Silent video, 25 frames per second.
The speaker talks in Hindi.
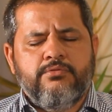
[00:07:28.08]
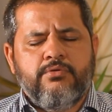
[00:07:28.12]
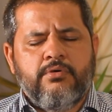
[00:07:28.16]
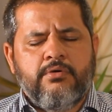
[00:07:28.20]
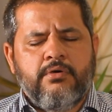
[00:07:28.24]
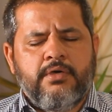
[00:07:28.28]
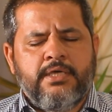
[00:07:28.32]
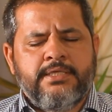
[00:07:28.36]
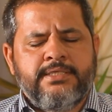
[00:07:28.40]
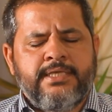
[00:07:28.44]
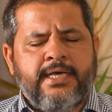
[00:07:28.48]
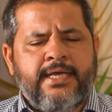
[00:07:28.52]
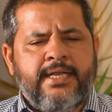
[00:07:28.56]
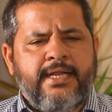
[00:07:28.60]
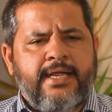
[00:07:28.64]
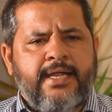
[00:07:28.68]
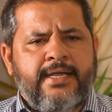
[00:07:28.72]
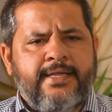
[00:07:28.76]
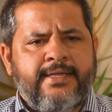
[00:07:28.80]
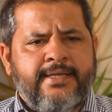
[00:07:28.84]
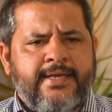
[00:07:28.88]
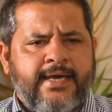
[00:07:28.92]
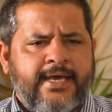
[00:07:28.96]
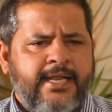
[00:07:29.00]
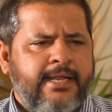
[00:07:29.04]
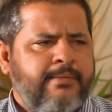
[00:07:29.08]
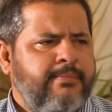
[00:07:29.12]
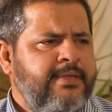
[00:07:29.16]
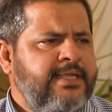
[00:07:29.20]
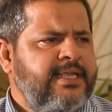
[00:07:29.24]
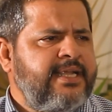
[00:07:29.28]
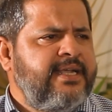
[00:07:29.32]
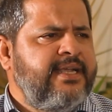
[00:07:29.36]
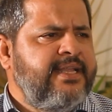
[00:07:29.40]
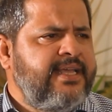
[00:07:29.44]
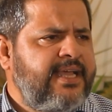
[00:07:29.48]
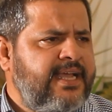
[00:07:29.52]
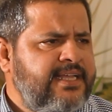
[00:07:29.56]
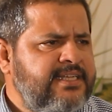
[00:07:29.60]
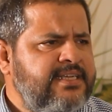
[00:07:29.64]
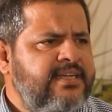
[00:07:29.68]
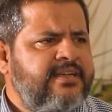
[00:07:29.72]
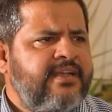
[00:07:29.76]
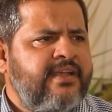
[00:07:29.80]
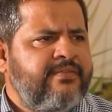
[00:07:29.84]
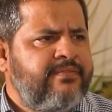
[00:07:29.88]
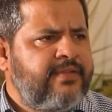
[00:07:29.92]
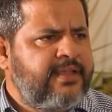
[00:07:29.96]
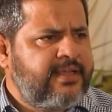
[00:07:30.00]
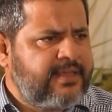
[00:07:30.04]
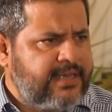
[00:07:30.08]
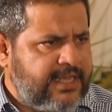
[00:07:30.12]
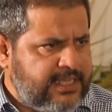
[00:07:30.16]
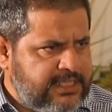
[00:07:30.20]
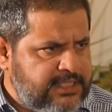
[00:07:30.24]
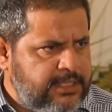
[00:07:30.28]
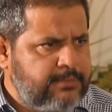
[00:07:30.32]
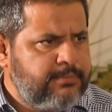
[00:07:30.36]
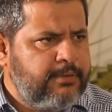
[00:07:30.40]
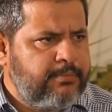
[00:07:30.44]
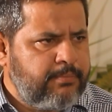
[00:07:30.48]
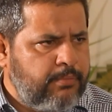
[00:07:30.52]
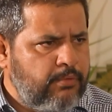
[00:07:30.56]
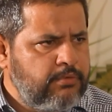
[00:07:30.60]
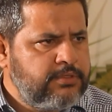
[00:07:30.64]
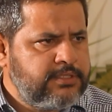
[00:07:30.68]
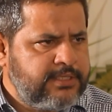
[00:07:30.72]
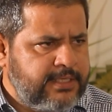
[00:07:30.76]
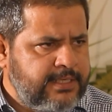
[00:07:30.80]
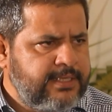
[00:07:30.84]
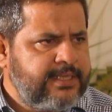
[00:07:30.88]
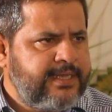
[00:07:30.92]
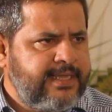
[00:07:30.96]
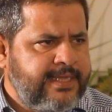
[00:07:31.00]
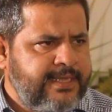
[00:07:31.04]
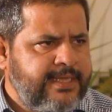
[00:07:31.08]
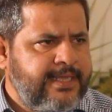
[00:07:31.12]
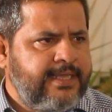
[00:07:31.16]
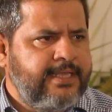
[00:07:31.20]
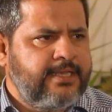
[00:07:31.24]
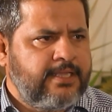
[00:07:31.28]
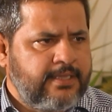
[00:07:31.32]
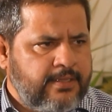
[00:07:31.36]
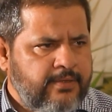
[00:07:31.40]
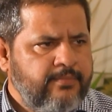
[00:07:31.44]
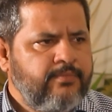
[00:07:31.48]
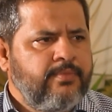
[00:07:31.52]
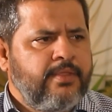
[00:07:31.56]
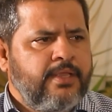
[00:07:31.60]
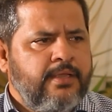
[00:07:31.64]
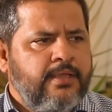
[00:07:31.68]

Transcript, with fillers: 2018 में ये डीआईजी ट्रैफिक कराची में पोस्टिंग अच्छा, कराची